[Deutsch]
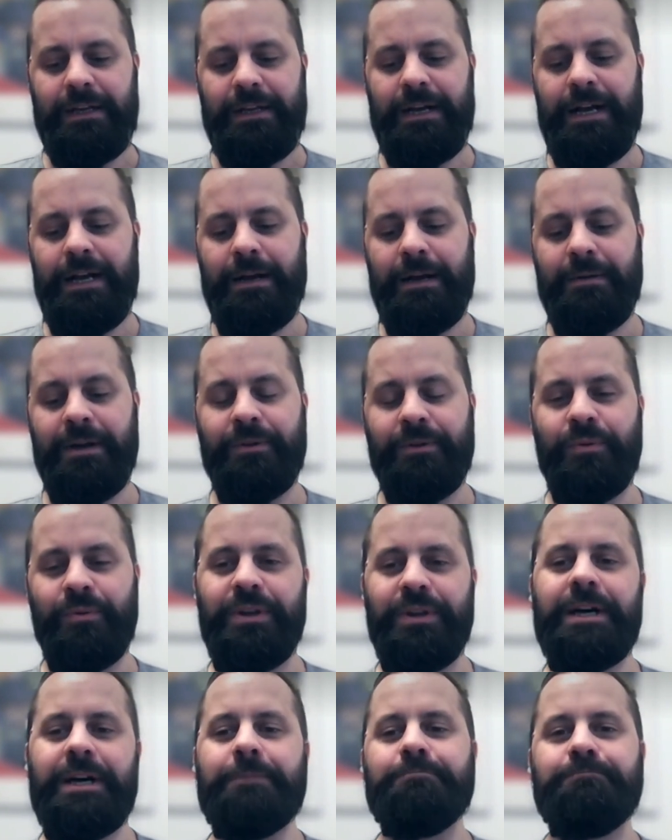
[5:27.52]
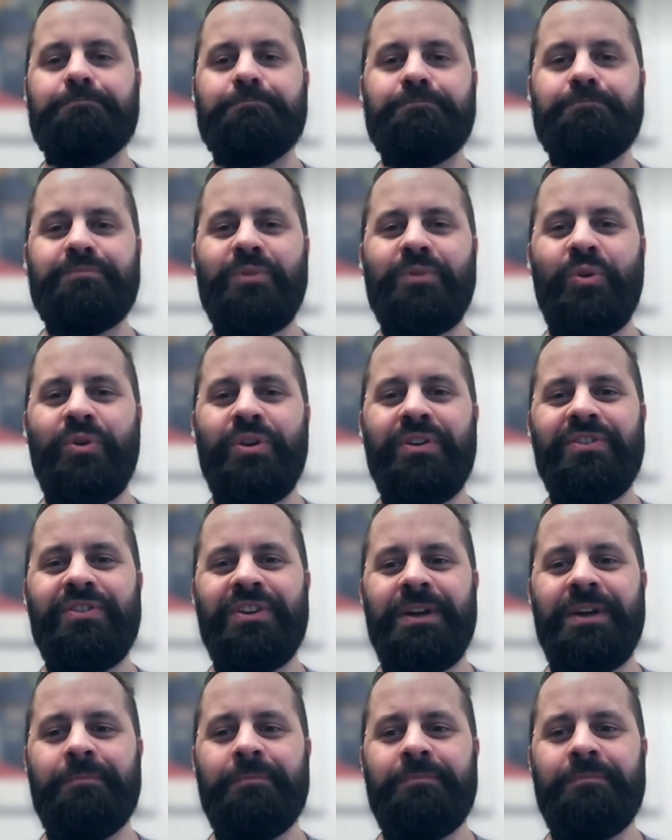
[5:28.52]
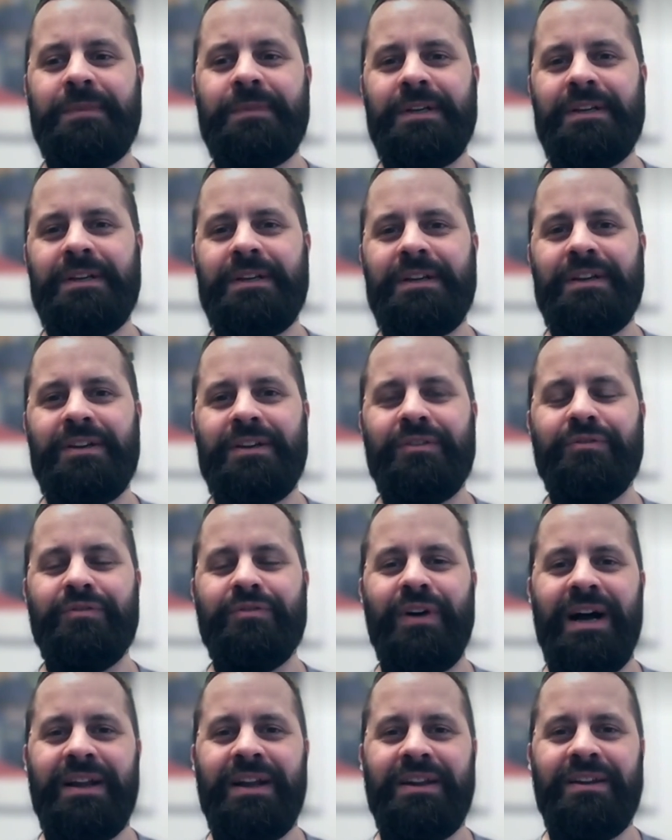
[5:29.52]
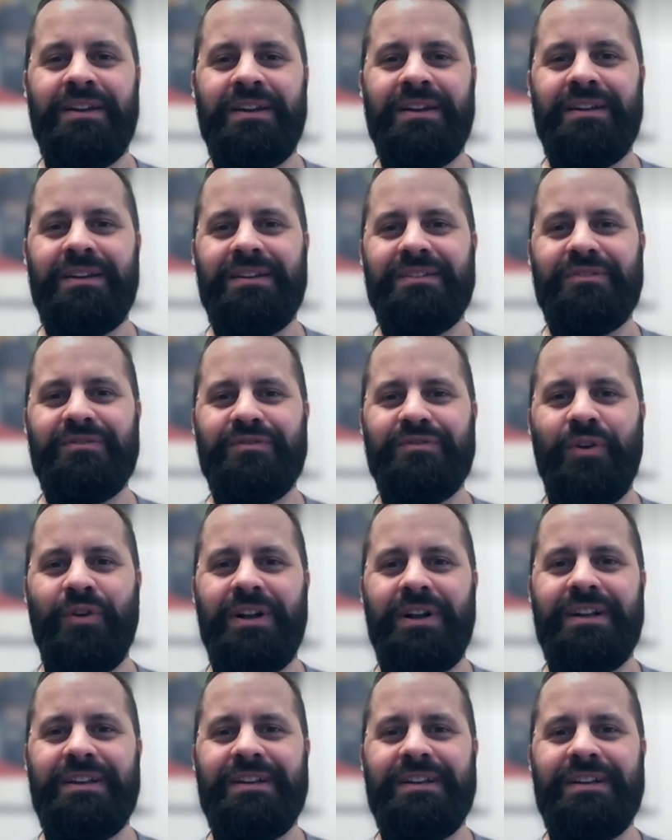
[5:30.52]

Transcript: Aber nun ja, und ähm, für einen voll